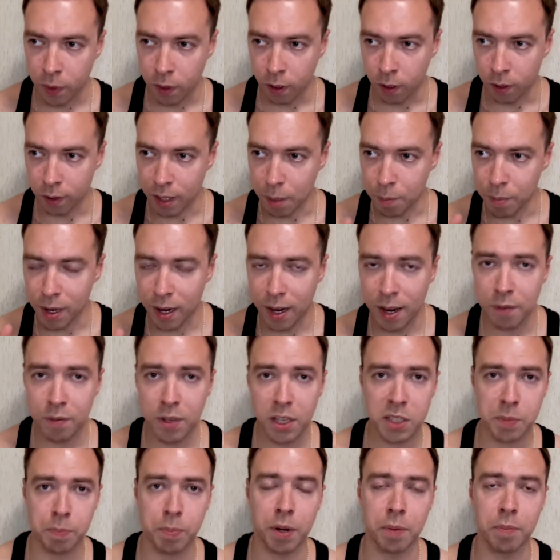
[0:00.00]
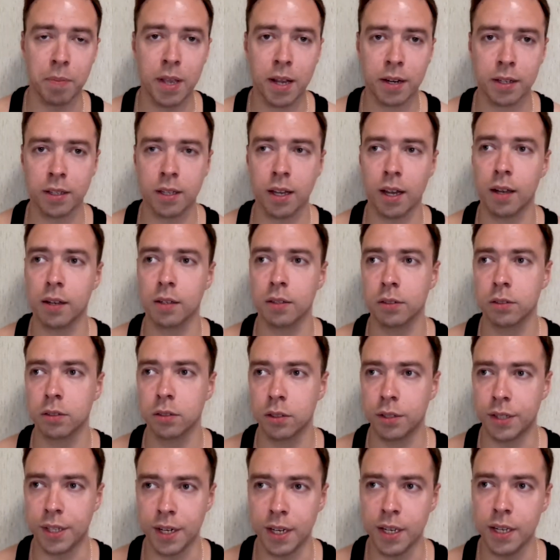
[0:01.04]
Набирай вес примерно
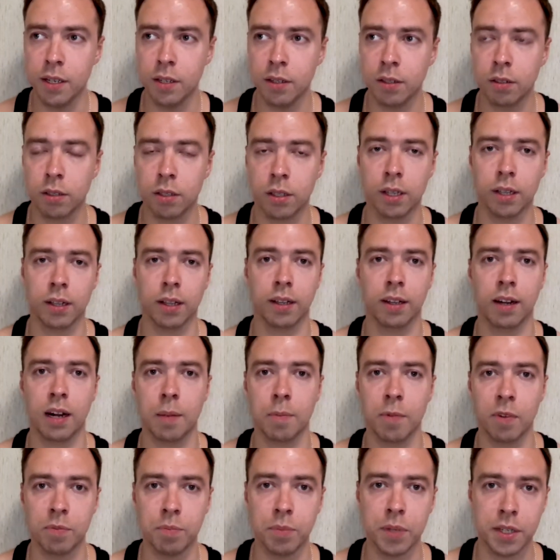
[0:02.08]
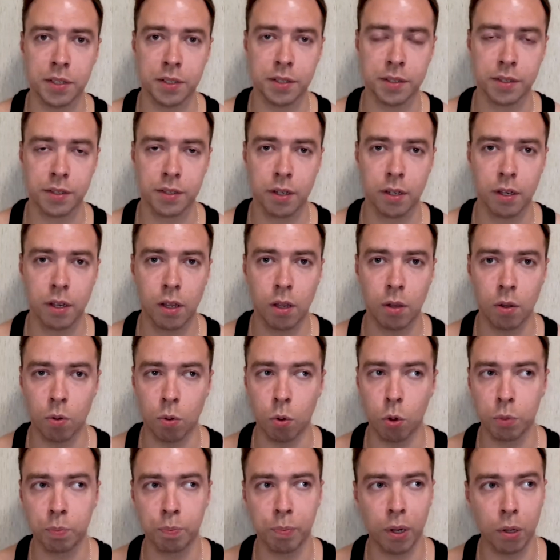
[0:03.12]
3 килограмма в месяц.
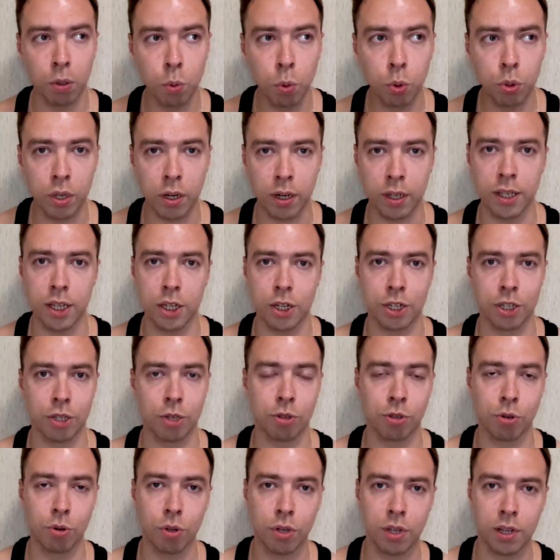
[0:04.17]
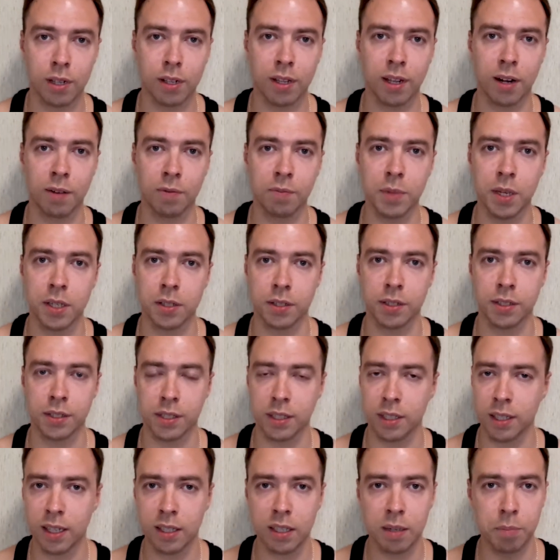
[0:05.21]
От полутора даже до 3 килограмм в месяц. Не
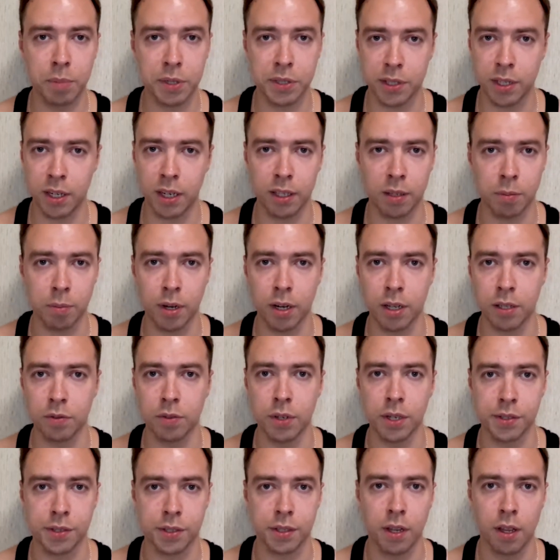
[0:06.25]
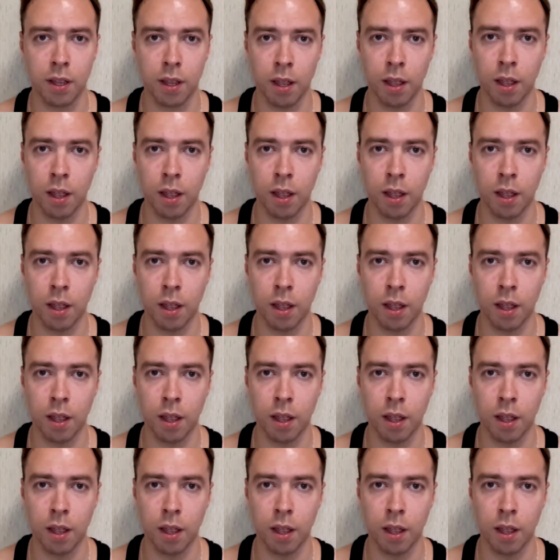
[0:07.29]
надо быстрее набирать вес.